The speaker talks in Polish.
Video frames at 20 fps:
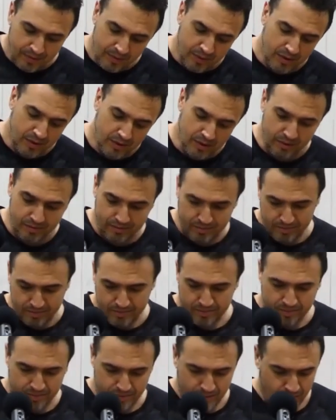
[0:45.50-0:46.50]
No,
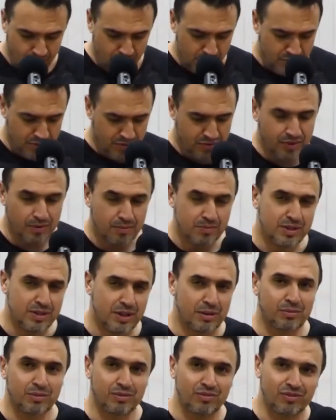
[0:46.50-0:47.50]
końcówką
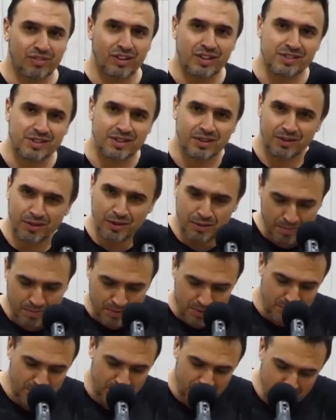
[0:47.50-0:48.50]
Psalmu 12 i
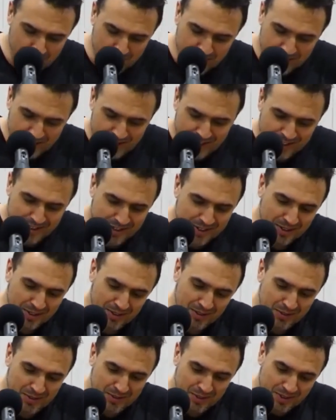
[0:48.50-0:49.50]
początkiem 14,
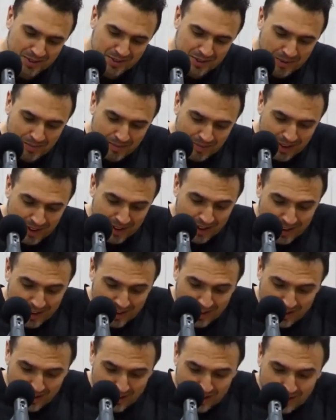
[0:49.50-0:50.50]
oczywiście.
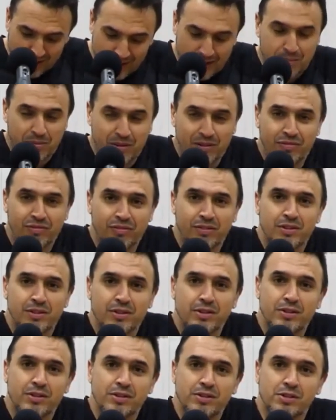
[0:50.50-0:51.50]
I najpierw
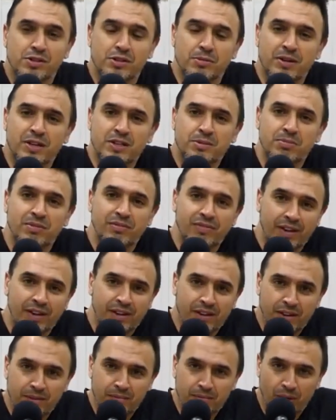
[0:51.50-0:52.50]
y, zobaczmy, w
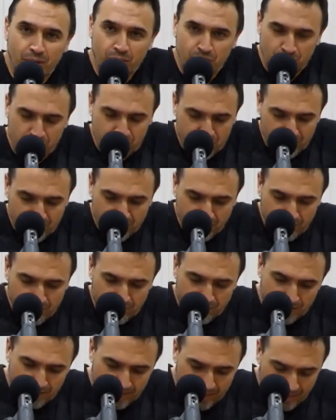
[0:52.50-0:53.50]
jakim
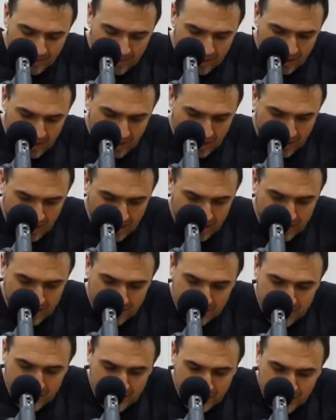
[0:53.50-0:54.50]
otoczeniu ten
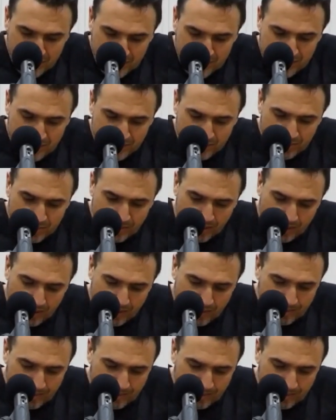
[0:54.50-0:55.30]
psalm się znajduje.